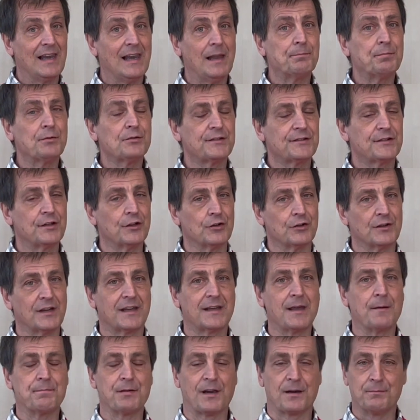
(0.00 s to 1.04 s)
la pozione
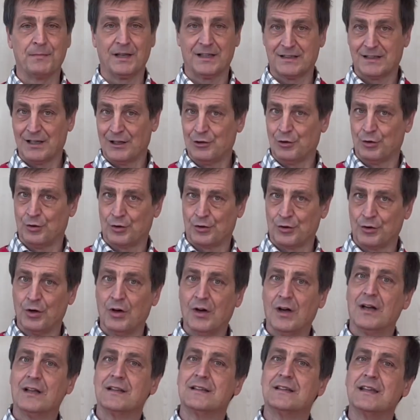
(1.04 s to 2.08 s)
che permette
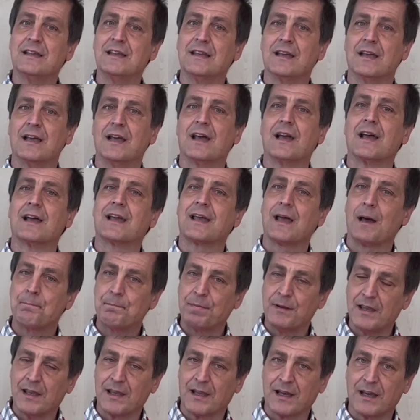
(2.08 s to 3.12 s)
loro di
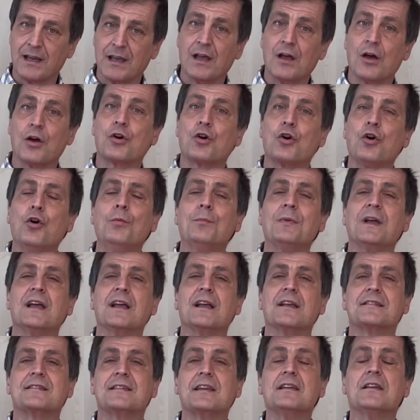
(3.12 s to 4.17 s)
capire come
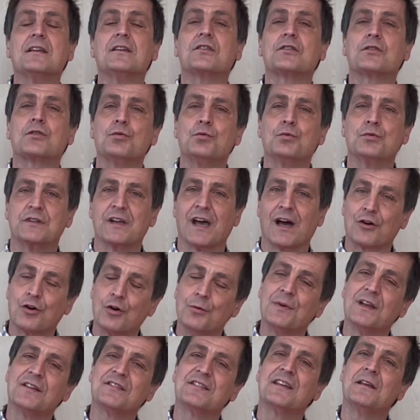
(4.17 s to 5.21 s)
si studia,
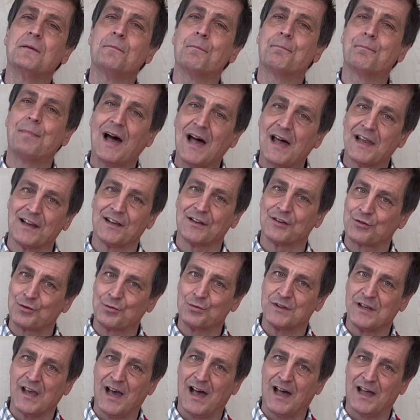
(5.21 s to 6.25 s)
come si impara a
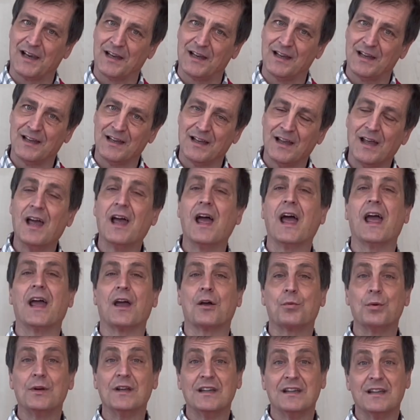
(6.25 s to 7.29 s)
studiare e
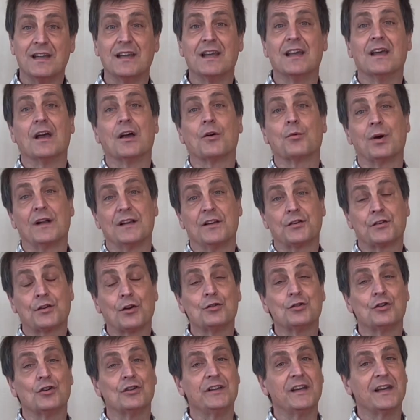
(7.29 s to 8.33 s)
quindi quali
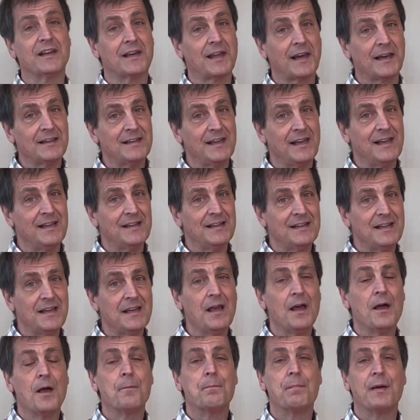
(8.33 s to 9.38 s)
sono gli
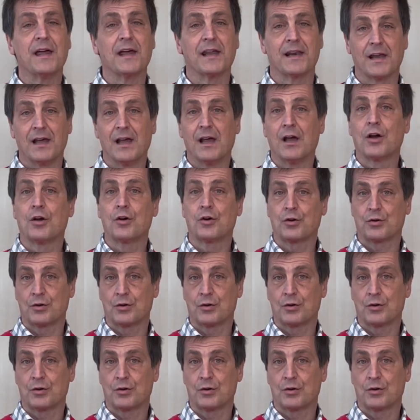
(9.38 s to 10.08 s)
ingredienti per